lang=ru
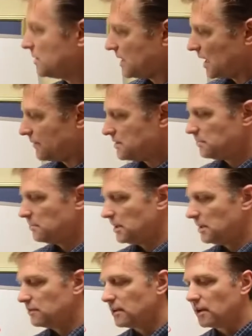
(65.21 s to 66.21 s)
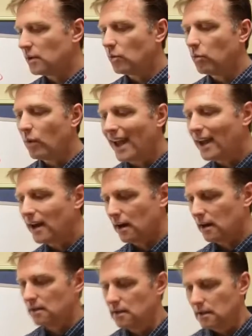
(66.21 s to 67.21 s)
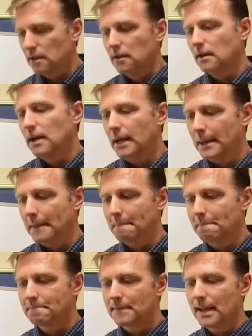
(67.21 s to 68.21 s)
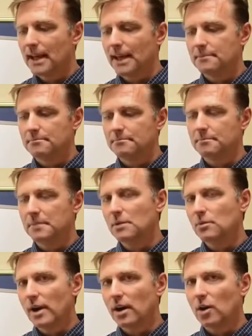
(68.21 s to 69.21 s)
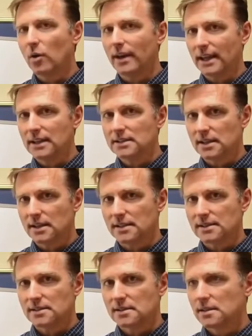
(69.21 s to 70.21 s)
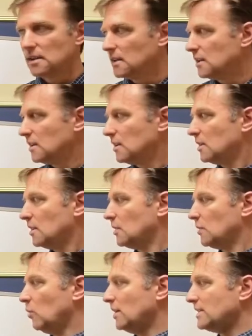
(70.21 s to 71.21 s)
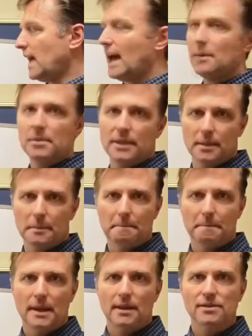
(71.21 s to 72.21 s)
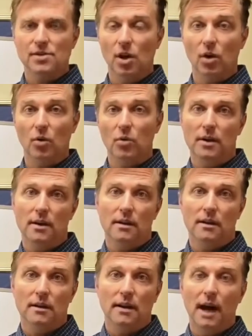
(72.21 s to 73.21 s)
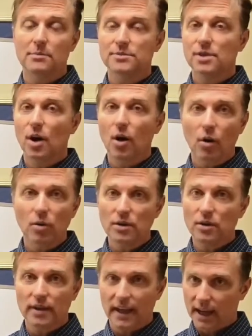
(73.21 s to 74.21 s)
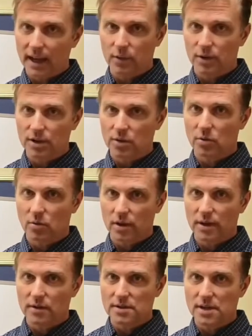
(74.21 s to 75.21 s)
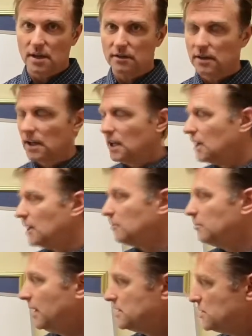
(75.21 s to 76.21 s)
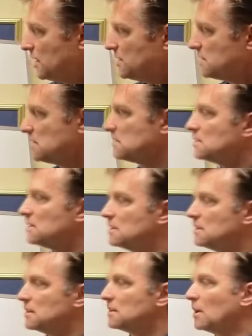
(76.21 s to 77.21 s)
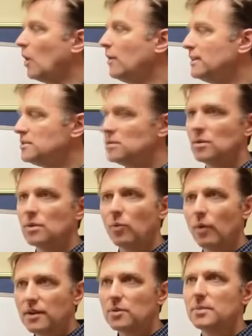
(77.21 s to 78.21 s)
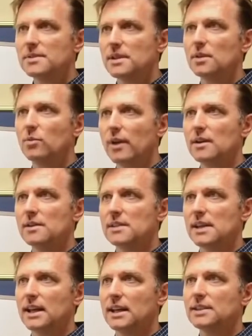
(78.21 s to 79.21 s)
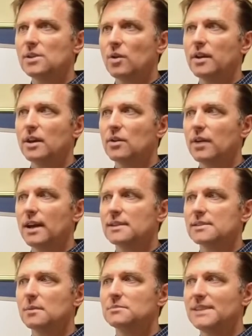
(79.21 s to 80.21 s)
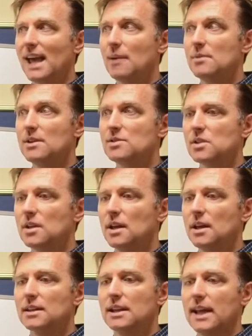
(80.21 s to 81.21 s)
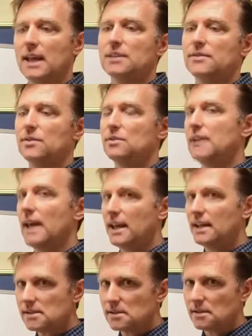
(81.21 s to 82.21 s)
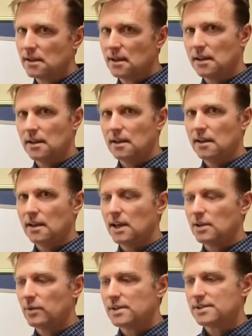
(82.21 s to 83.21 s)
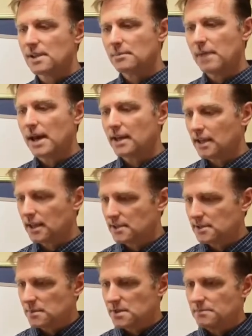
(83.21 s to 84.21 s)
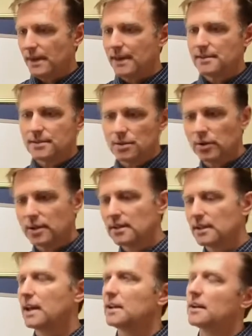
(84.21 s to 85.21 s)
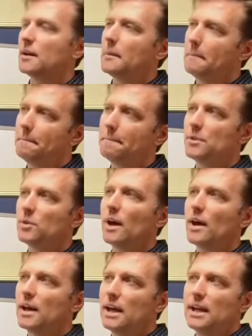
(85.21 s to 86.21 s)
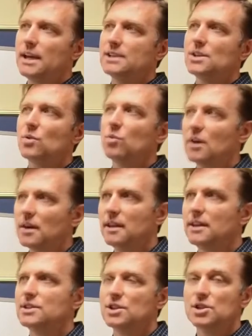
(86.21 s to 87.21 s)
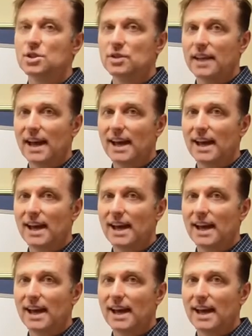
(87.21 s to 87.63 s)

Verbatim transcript: Так что здесь вам стоит проявить сознательность и отдавать себе отчет в том, что происходит? Лично я абсолютно не против, чтобы вы себя поощряли. Просто делайте это с полным осознанием, что это будет причинять вред в следующие несколько дней. Надо притормозить и спросить себя, «Хм, а стоит ли игра свеч?